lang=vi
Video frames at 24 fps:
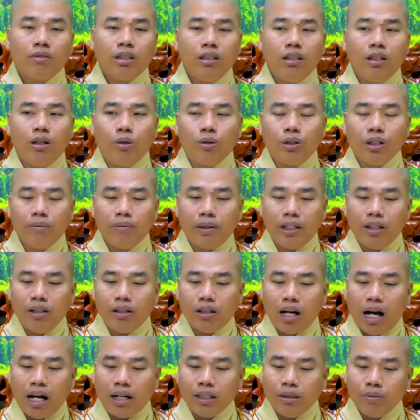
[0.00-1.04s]
thí dụ như mình
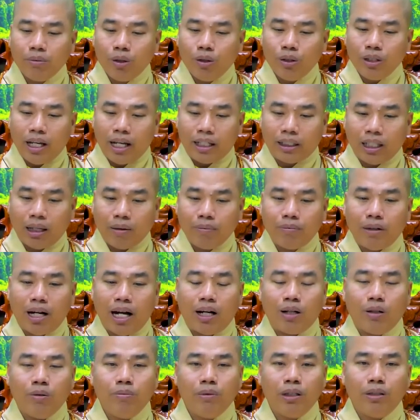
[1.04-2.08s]
được ở trong ngôi nhà tam
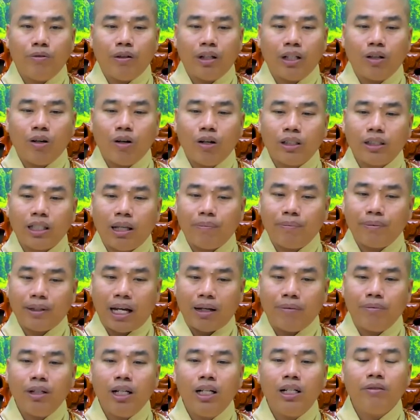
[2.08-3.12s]
bảo mình phải có cái tâm
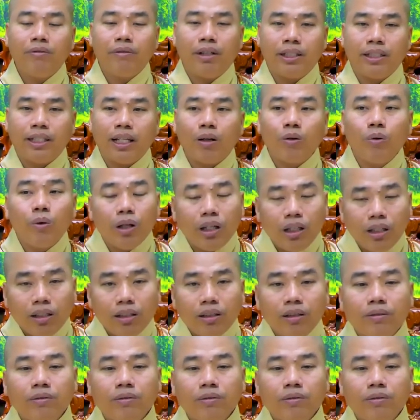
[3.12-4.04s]
cảm ơn và trân quý